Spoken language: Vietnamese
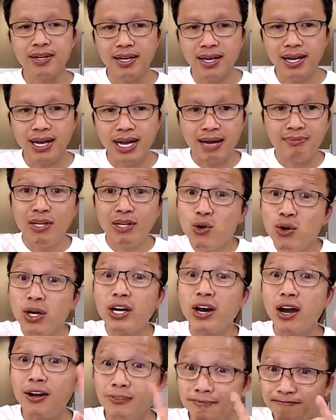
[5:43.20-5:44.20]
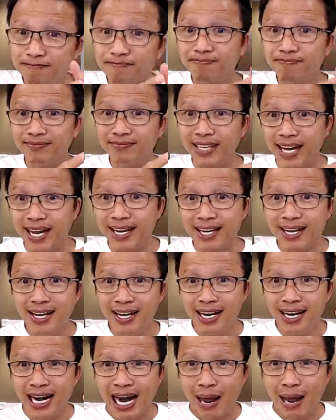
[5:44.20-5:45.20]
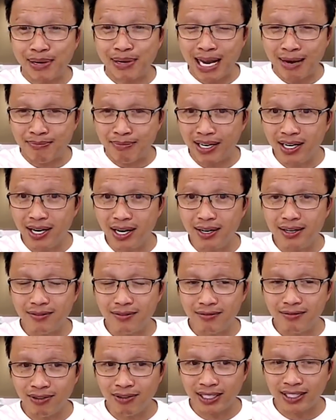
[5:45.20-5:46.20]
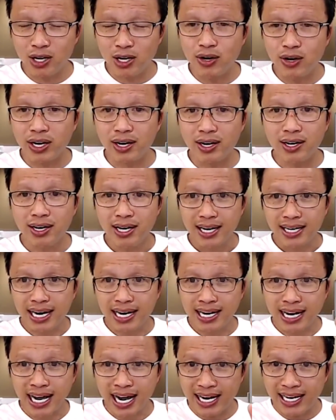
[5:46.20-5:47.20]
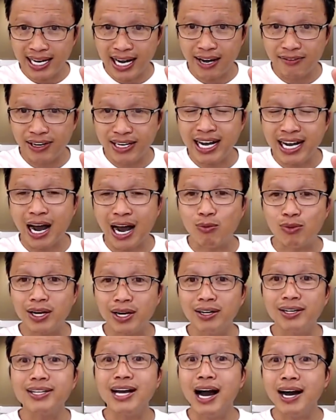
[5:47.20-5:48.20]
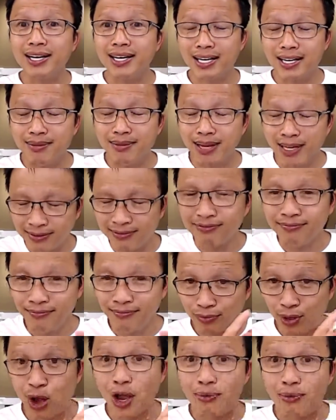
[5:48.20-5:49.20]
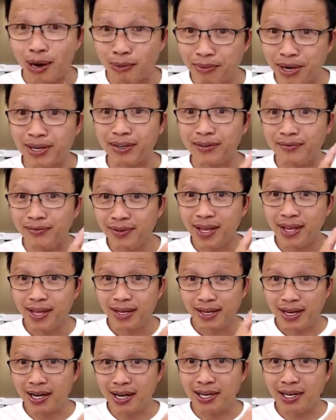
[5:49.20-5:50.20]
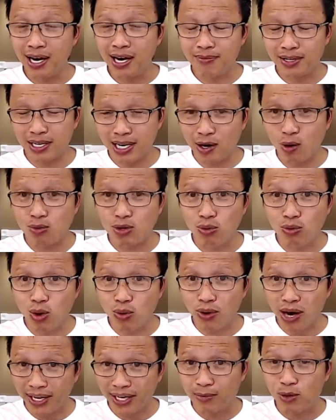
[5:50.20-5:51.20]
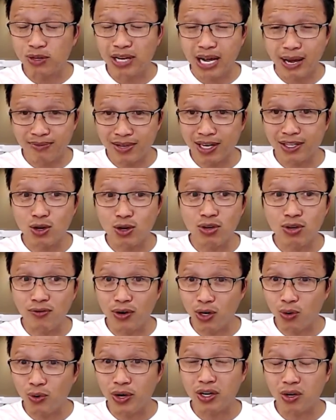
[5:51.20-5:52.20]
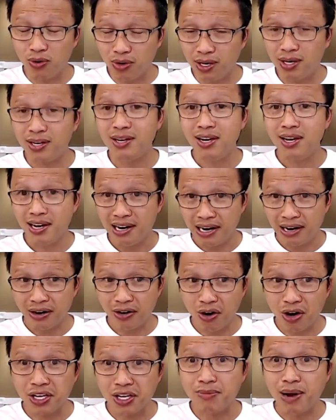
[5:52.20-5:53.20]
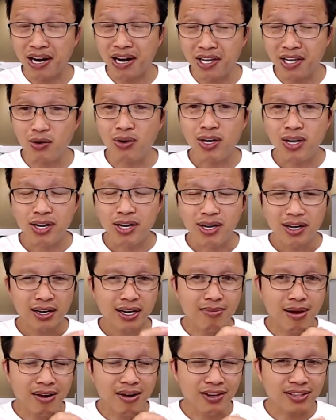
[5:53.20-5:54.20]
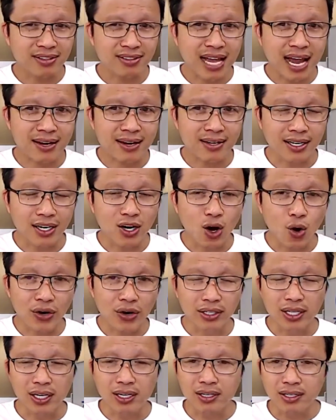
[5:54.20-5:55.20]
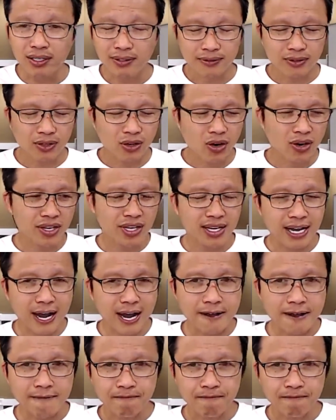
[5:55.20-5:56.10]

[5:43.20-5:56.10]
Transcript: em thiếu cái đó ok làm cái này mạnh hơn và thiếu cái đó cái này nha phải đi học nha đừng giỡn nha các bạn nói cho bạn biết đó. cái cái lớp cái công dung công hạnh hay bước kem chân dung người phụ nữ quyến rũ á nó có cho các bạn nhiều các bạn phải tăng được cái độ nữ tính nó có những cái